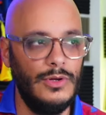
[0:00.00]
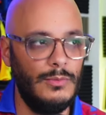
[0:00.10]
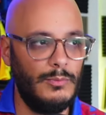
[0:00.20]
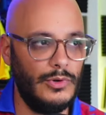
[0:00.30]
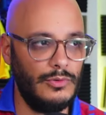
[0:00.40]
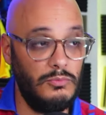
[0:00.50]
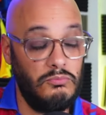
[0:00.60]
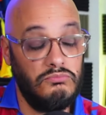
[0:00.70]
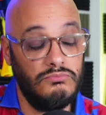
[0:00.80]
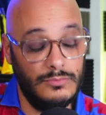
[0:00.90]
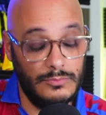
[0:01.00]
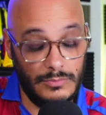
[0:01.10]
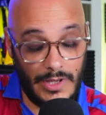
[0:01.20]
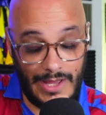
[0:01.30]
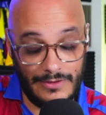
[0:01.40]
por un
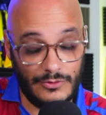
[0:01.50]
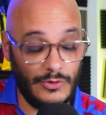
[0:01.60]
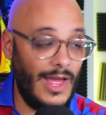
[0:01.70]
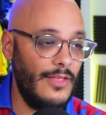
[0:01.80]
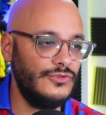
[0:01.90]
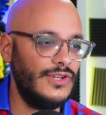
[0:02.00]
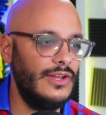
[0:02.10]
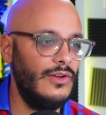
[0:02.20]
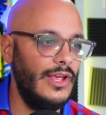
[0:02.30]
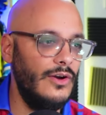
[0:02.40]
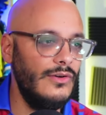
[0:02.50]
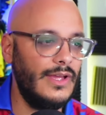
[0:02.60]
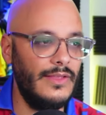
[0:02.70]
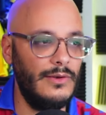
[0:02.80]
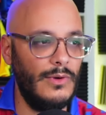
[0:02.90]
entonado Sergio León,
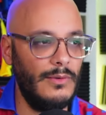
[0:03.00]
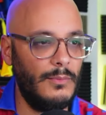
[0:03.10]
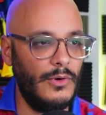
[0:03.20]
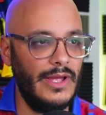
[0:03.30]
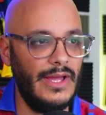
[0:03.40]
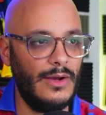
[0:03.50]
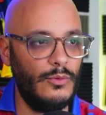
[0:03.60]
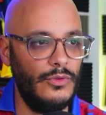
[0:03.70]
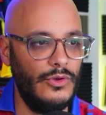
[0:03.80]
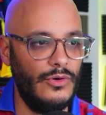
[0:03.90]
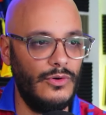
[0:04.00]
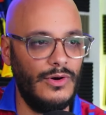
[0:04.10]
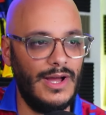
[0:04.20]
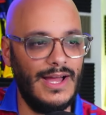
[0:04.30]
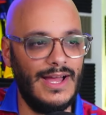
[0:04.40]
que de nuevo pues, acudió
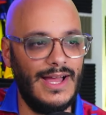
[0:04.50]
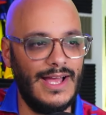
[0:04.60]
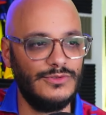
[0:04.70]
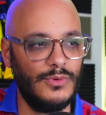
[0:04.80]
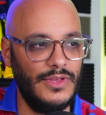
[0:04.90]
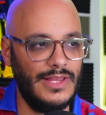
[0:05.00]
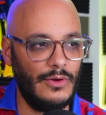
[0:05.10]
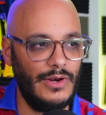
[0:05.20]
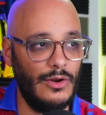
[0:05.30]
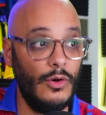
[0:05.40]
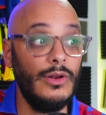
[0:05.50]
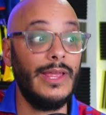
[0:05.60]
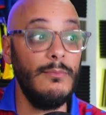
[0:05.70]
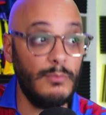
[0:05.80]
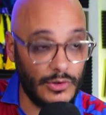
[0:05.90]
a, a su cita con el gol. Qué
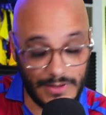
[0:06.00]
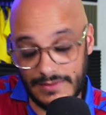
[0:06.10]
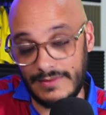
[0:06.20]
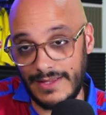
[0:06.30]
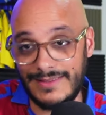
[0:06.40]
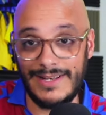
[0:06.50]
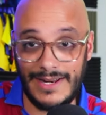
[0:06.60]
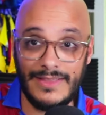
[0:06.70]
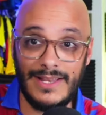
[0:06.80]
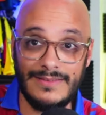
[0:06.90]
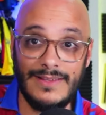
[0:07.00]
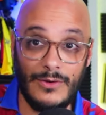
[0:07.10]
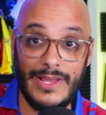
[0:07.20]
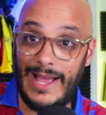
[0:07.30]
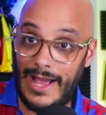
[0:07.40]
importante es tener delanteros
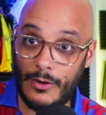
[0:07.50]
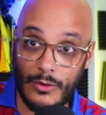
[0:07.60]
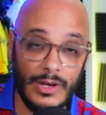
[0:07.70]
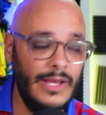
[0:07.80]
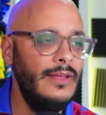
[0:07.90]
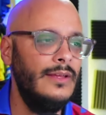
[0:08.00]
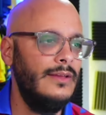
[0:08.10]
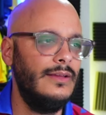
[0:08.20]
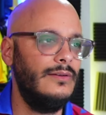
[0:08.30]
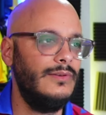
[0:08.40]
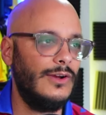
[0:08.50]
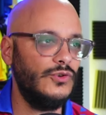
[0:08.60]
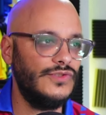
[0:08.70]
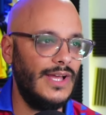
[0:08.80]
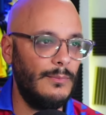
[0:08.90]
que hagan goles, una
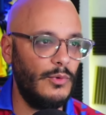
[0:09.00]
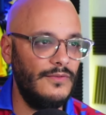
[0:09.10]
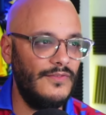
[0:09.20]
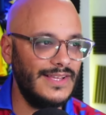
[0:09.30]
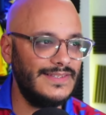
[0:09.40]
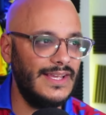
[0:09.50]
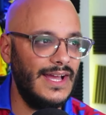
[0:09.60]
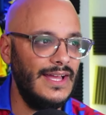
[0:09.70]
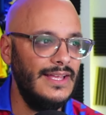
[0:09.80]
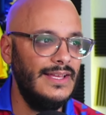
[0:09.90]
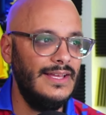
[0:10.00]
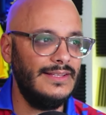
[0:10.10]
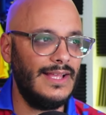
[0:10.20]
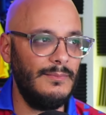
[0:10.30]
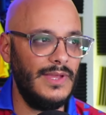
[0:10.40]
cosa pues básica.
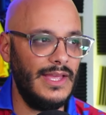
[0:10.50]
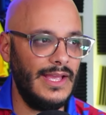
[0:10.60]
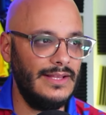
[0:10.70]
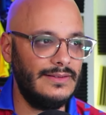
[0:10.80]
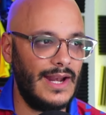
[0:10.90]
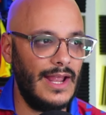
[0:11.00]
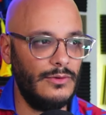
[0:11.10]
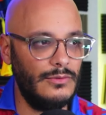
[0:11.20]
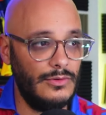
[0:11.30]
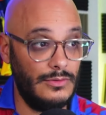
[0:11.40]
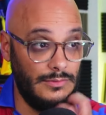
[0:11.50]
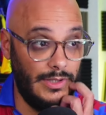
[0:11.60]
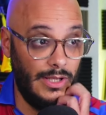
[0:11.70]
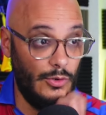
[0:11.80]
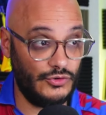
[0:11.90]
También entraron
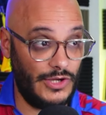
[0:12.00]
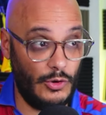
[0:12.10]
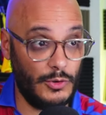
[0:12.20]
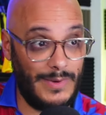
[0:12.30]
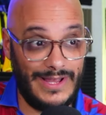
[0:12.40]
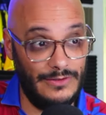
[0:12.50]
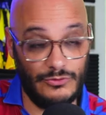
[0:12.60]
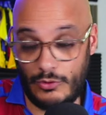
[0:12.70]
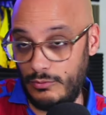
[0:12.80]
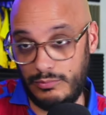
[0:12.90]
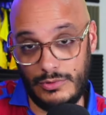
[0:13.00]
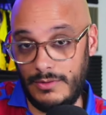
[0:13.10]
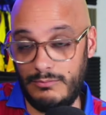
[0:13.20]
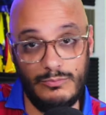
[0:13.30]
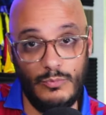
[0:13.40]
eh, José Corpas, que entró pues,
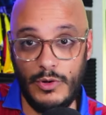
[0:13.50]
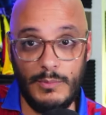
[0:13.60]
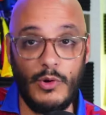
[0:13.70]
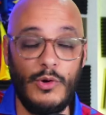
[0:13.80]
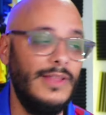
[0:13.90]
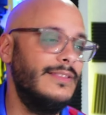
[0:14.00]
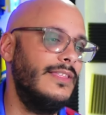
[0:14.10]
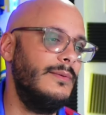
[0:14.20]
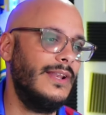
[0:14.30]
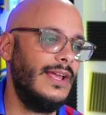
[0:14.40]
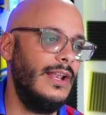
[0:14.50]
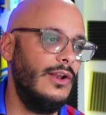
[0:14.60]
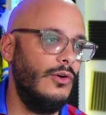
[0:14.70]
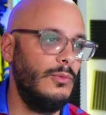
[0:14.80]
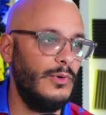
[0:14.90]
muy poco antes de marcar el
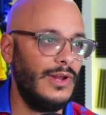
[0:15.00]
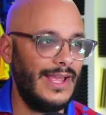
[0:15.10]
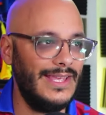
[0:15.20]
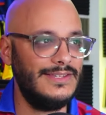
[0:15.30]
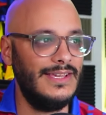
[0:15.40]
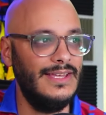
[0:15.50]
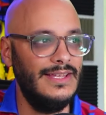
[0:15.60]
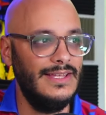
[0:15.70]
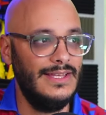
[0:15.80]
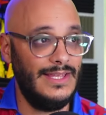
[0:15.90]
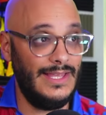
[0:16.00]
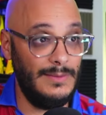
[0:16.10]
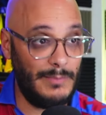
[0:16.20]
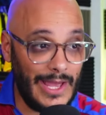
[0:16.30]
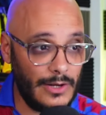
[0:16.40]
gol por Aqueche y
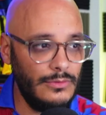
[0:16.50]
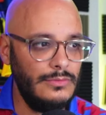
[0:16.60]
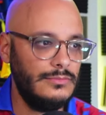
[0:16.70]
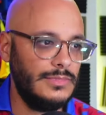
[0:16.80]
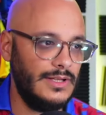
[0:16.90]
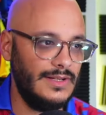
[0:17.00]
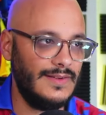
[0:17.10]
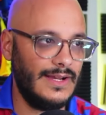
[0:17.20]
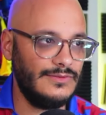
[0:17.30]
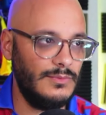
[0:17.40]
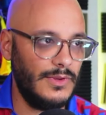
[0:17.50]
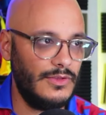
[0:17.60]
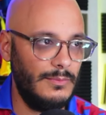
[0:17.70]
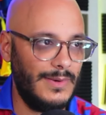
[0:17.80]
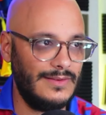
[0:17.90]
Perú, que en este caso empezó
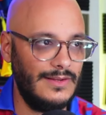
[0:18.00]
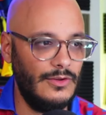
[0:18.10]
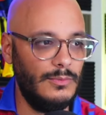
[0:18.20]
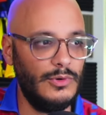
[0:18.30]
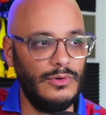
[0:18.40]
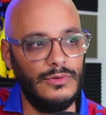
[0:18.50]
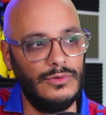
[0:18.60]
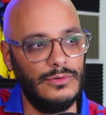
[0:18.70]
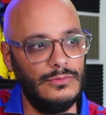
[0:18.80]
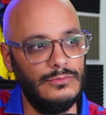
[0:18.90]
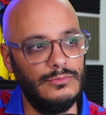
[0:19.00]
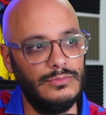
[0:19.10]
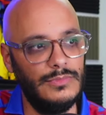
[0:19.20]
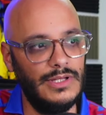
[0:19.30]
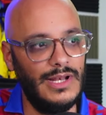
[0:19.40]
el partido por,
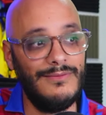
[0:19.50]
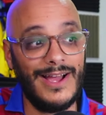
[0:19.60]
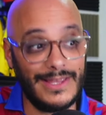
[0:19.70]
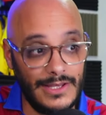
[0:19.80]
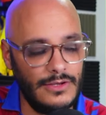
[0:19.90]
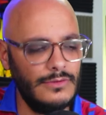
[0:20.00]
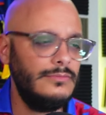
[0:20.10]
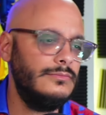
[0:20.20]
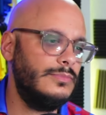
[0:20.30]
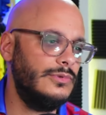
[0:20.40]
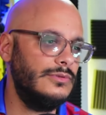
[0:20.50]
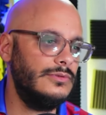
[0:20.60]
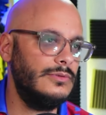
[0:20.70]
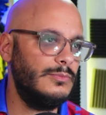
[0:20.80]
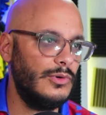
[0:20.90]
en el banquillo,
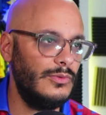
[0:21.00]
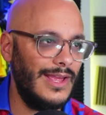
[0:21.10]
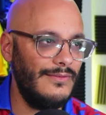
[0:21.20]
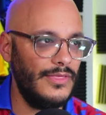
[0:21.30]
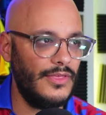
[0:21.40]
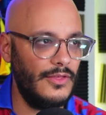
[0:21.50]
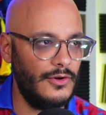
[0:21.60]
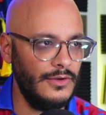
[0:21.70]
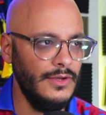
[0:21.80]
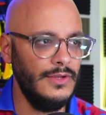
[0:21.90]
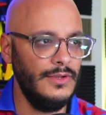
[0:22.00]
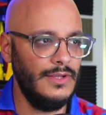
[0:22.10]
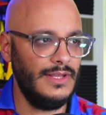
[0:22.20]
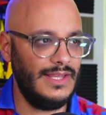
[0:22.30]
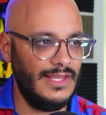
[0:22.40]
por, un ahí vencedor,
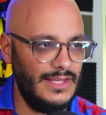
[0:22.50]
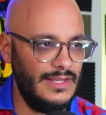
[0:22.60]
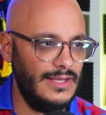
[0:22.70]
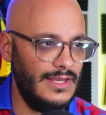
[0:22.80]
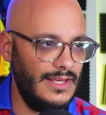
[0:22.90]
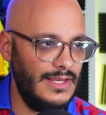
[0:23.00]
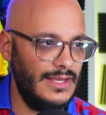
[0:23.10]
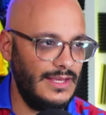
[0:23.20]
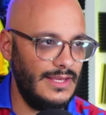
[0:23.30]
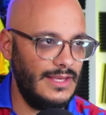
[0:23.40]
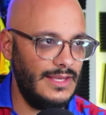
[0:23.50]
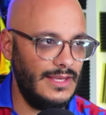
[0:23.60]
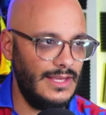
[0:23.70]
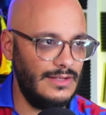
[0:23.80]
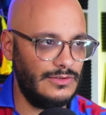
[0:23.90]
y
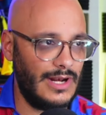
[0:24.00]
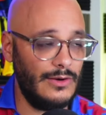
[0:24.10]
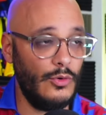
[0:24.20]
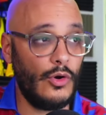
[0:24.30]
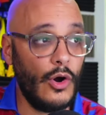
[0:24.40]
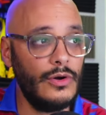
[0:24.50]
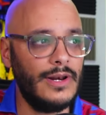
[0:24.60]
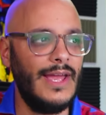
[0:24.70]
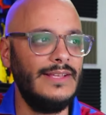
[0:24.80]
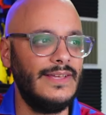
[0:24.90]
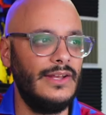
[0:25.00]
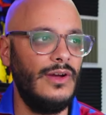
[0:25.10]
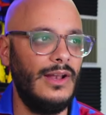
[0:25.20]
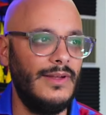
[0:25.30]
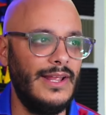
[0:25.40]
eh, entraron Conra y Sergio
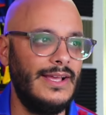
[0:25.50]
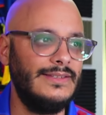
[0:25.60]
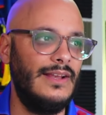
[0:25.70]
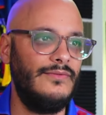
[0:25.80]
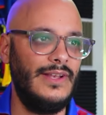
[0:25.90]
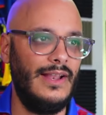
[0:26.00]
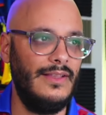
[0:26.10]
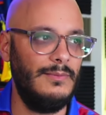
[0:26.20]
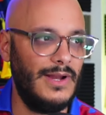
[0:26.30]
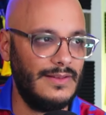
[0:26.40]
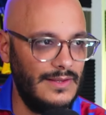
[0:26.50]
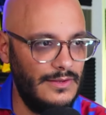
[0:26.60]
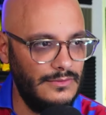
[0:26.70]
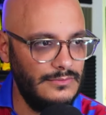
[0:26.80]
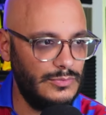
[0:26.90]
Álvarez casi al final del
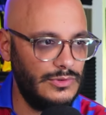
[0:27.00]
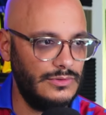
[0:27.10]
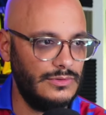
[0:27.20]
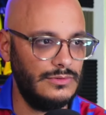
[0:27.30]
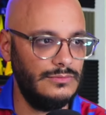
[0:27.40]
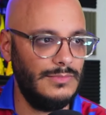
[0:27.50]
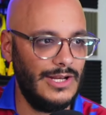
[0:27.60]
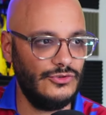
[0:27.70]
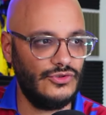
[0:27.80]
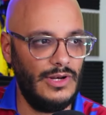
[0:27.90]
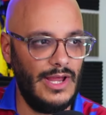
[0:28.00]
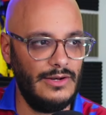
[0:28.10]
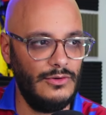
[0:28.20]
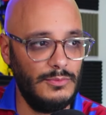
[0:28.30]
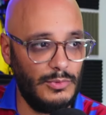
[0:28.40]
partido, por Mario
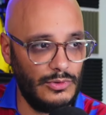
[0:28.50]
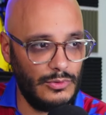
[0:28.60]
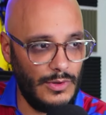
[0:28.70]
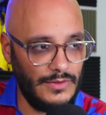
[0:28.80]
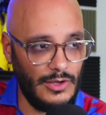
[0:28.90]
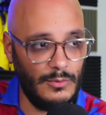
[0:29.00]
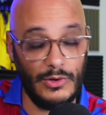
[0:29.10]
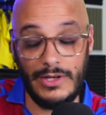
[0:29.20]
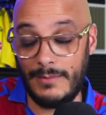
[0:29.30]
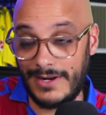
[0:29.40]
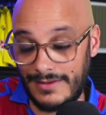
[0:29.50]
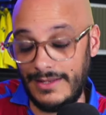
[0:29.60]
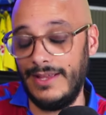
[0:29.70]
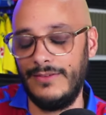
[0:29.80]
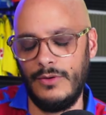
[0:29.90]
Soleano y por Juan Diego Molina
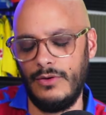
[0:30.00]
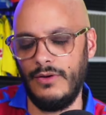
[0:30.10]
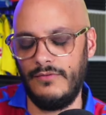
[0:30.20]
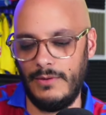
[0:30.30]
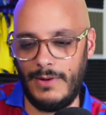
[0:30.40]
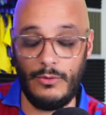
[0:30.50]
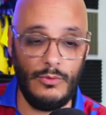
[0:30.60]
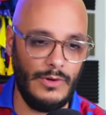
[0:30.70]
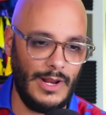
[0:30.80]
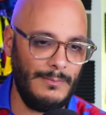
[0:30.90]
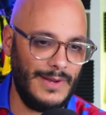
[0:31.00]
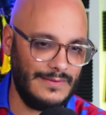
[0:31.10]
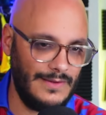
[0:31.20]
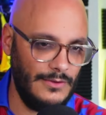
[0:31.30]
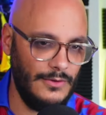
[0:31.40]
Martínez, estoico, que firmaron un gran
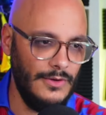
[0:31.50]
partido.